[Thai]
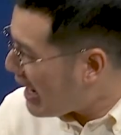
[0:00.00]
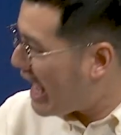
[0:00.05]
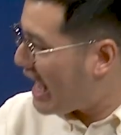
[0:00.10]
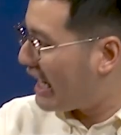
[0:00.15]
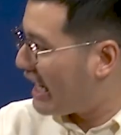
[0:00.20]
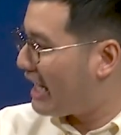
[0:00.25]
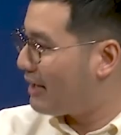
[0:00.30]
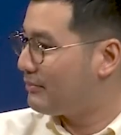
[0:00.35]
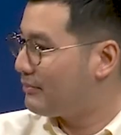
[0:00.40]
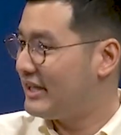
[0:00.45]
บ้าง
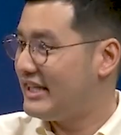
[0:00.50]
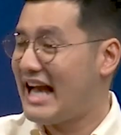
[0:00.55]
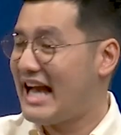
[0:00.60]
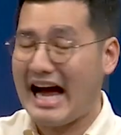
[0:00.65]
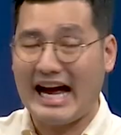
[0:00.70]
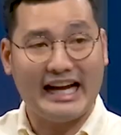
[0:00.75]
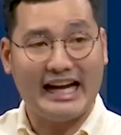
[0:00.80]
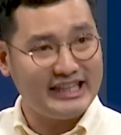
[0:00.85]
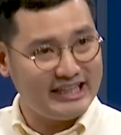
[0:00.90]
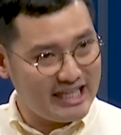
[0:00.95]
ครับอยา
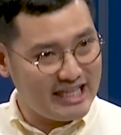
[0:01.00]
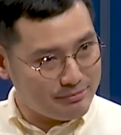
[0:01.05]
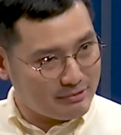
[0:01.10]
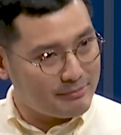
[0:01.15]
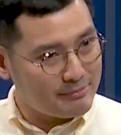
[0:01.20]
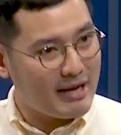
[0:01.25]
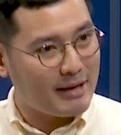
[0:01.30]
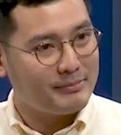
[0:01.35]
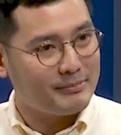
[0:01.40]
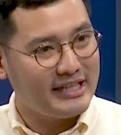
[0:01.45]
กให้เทียบกั
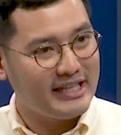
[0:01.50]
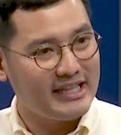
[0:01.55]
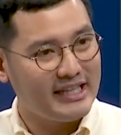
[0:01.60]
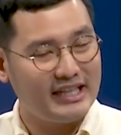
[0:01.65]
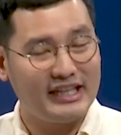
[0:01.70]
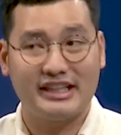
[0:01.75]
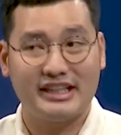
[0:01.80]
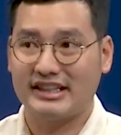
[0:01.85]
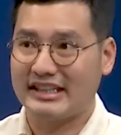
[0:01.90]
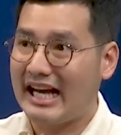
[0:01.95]
นแบบนี้
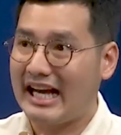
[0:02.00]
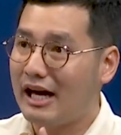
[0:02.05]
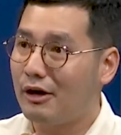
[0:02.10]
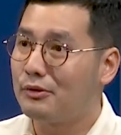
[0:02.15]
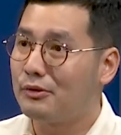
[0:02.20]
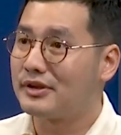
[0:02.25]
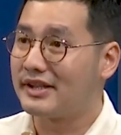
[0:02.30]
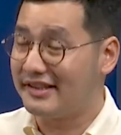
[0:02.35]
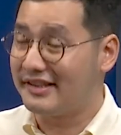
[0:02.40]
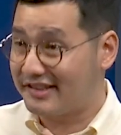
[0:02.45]
เช่า
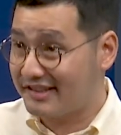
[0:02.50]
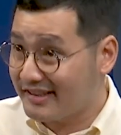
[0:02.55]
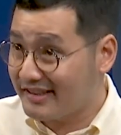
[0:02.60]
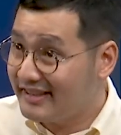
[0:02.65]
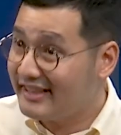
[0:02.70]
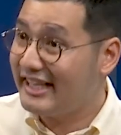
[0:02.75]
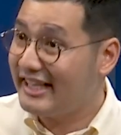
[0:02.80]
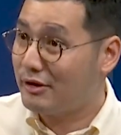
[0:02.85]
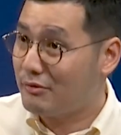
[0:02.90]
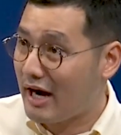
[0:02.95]
หรือซื้อ
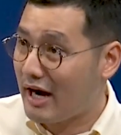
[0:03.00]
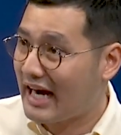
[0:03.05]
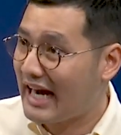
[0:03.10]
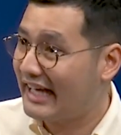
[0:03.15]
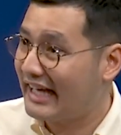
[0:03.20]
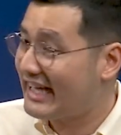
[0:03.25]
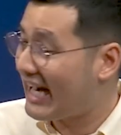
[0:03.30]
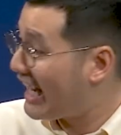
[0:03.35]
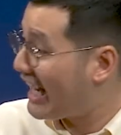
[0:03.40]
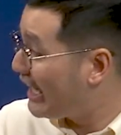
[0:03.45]
ดีกว่ากั
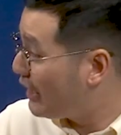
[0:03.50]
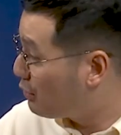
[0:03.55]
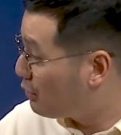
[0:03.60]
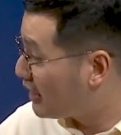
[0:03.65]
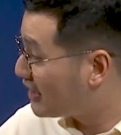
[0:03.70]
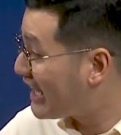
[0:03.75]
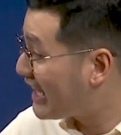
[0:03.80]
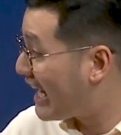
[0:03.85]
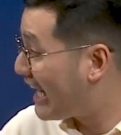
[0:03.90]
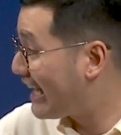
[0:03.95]
นอยากให้ดู
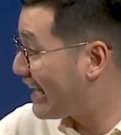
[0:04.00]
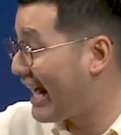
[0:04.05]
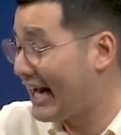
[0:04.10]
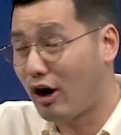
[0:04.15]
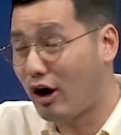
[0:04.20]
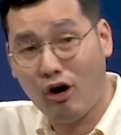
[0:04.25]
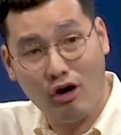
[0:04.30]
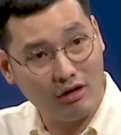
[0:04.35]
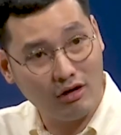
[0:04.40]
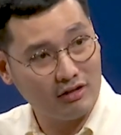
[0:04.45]
ตั้งแต่ขนาด
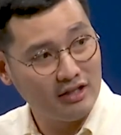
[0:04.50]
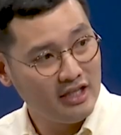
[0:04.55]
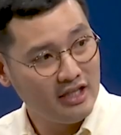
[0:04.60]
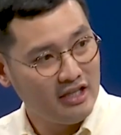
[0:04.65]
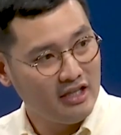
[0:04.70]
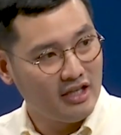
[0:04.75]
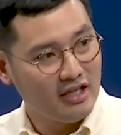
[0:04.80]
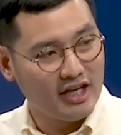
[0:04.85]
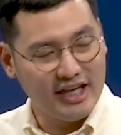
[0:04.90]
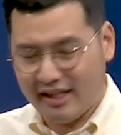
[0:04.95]
ห้อง
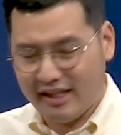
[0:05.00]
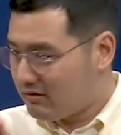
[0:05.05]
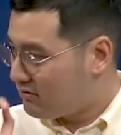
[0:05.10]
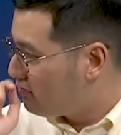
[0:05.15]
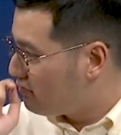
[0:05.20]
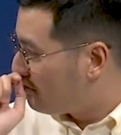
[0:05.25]
เฮ้ย